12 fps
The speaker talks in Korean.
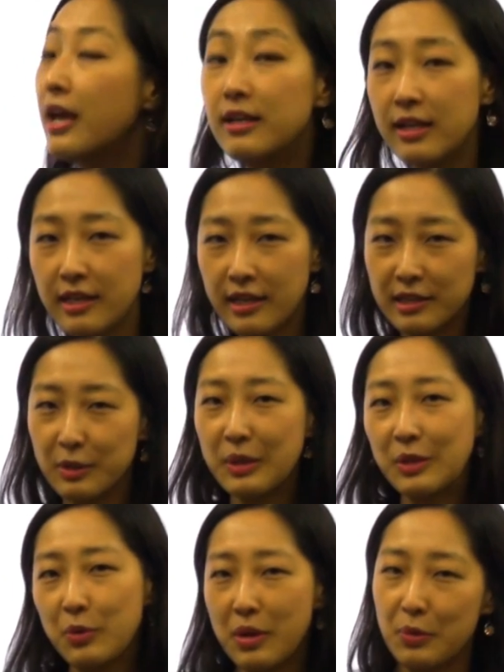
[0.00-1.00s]
LA에서
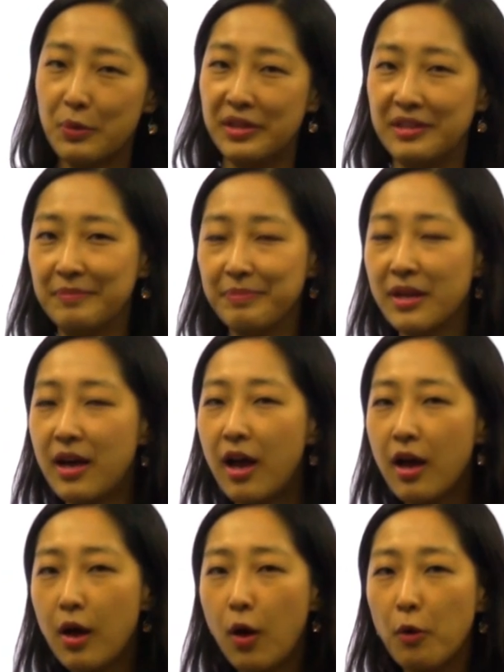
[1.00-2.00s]
활동하고 있는. 그러니까
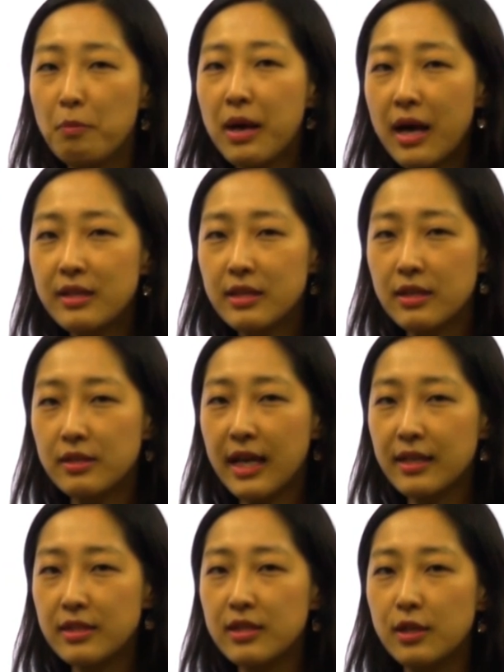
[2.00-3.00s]
엄마가 이제
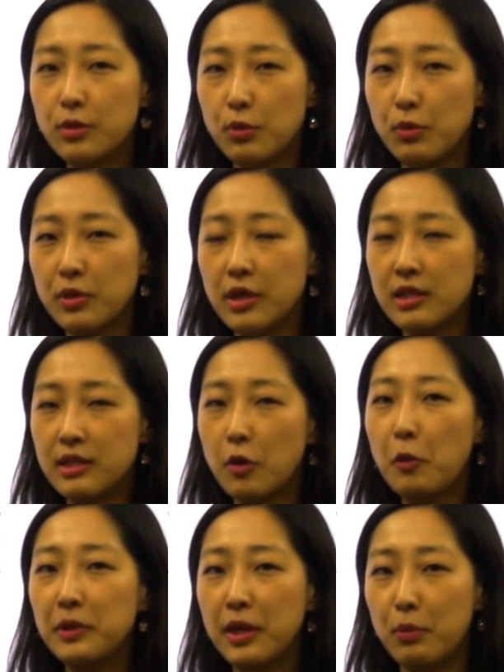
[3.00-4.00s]
사진이 또 이게
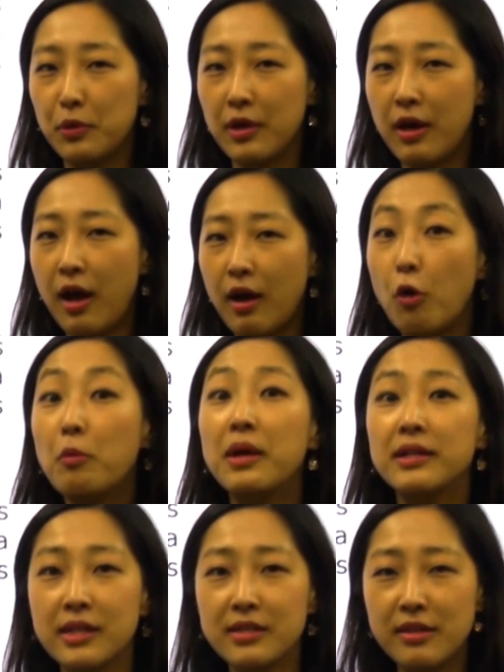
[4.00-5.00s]
직업이다 보니까
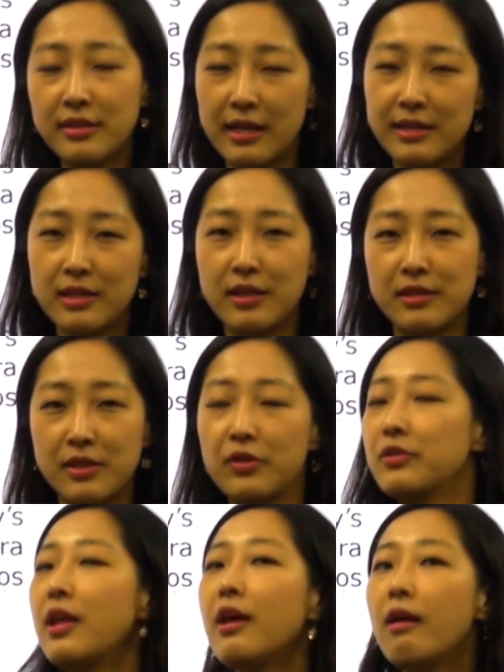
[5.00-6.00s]
얼마나 사진을 잘 찍겠어요.
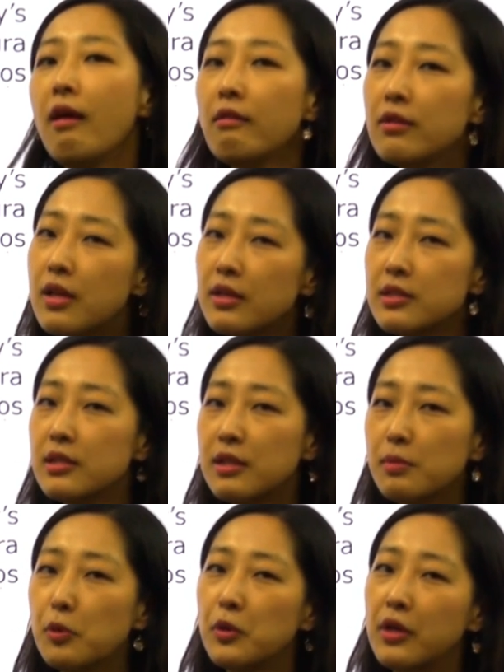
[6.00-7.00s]
근데 그냥
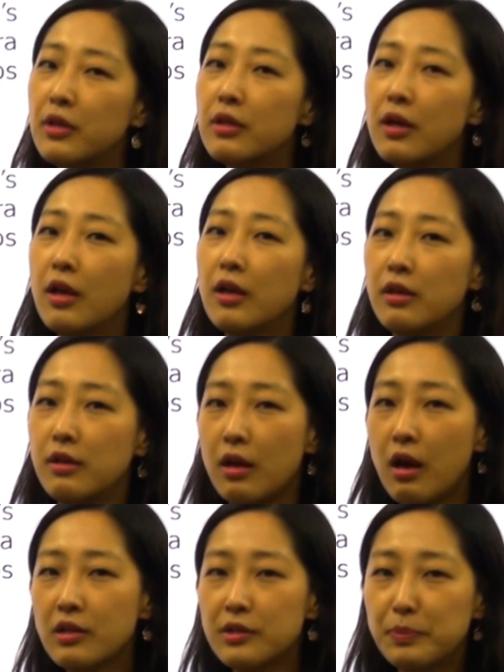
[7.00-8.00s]
찍기보다는 이렇게
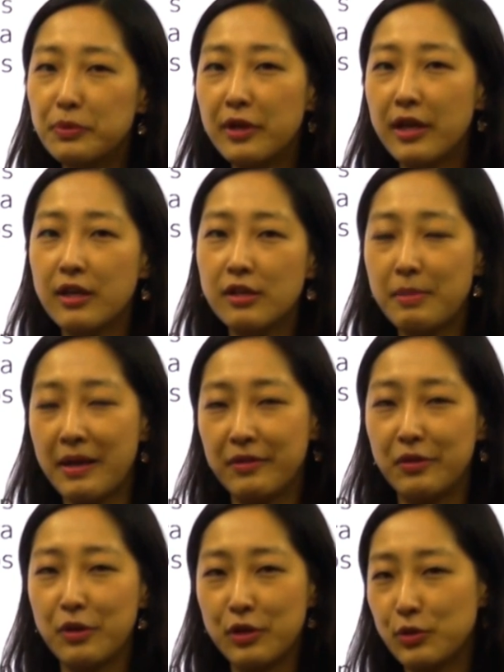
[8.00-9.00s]
커스플레이를
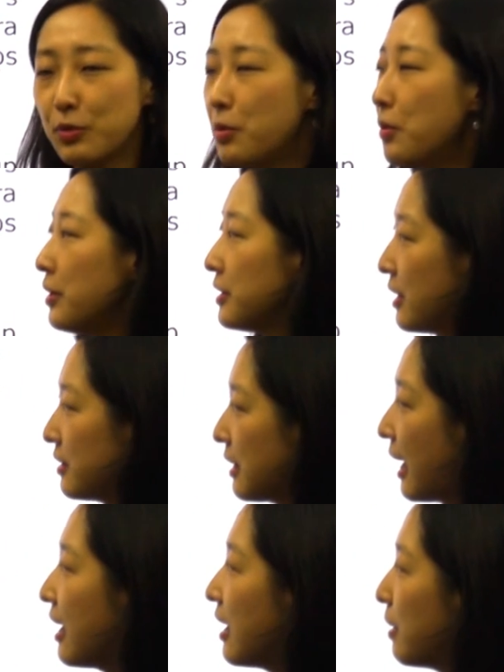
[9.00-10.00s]
만들어가지고 이제
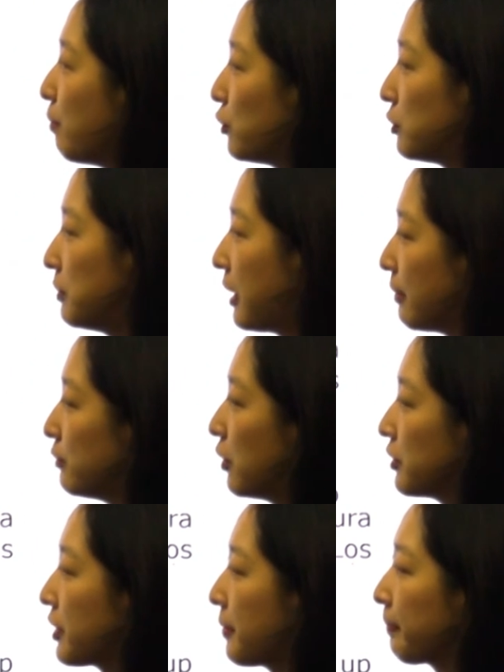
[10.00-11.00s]
다양한 모습을 담은 거죠.